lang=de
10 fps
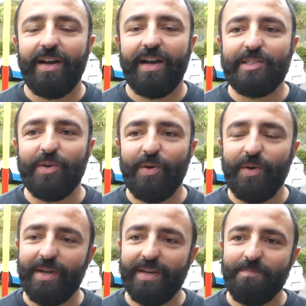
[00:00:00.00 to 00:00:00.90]
du?
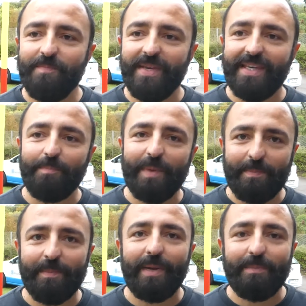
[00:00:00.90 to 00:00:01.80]
Also ähm, ich habe
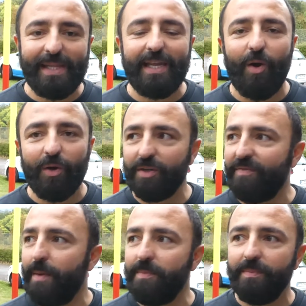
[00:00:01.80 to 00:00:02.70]
Bad Belling auch,
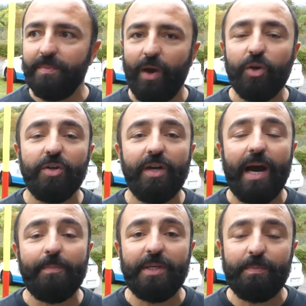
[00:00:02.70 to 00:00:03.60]
wir haben die auch schon
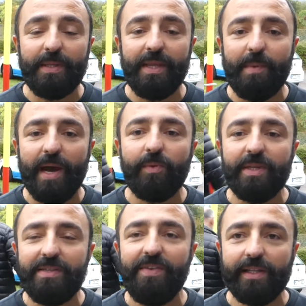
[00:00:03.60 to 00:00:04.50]
gehabt. Ich bin mhm. der Meinung,
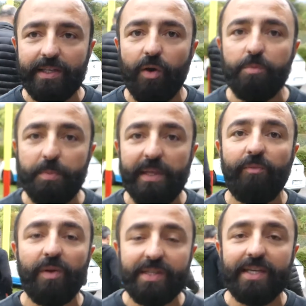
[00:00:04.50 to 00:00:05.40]
dass sie wirklich auch im
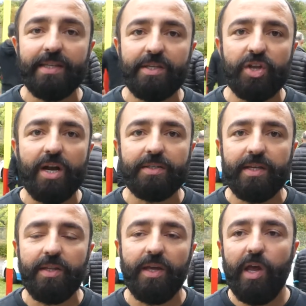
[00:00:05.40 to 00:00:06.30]
Spielabbau sehr, sehr stark
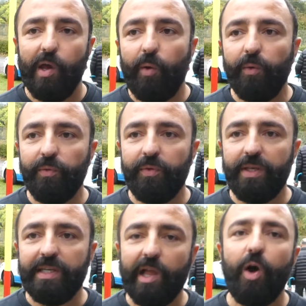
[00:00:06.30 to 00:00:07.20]
sind. Ja. Und
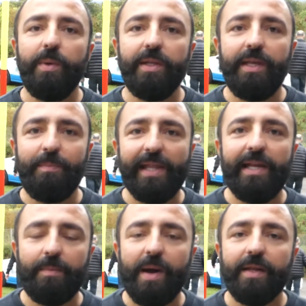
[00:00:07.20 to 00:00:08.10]
ich glaube, die
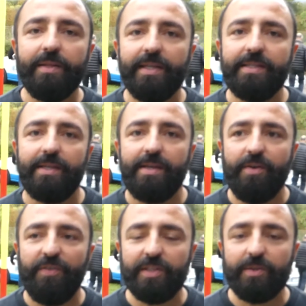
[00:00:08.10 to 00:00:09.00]
Bellinger machen das äh,
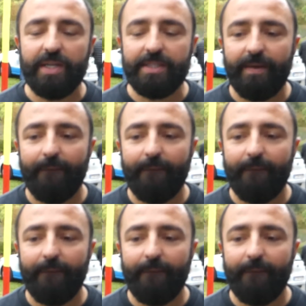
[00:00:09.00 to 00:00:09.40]
4 zu 1.